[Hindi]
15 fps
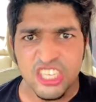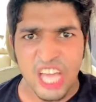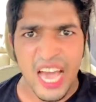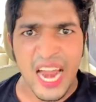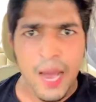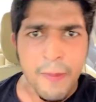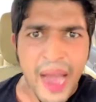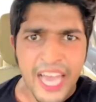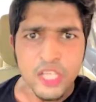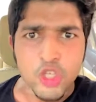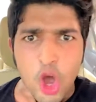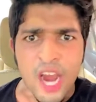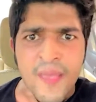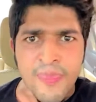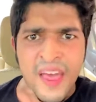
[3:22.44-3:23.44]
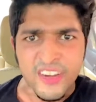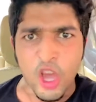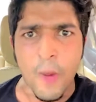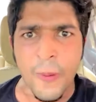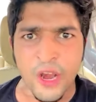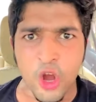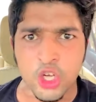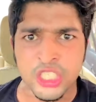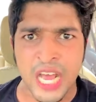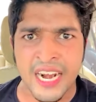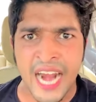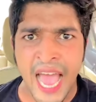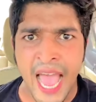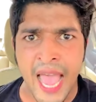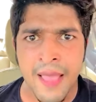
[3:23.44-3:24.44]
कि थारा भाई जोगिंदर के ऊपर रोस्ट
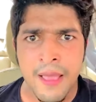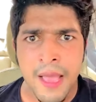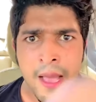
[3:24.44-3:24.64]
चल रहा है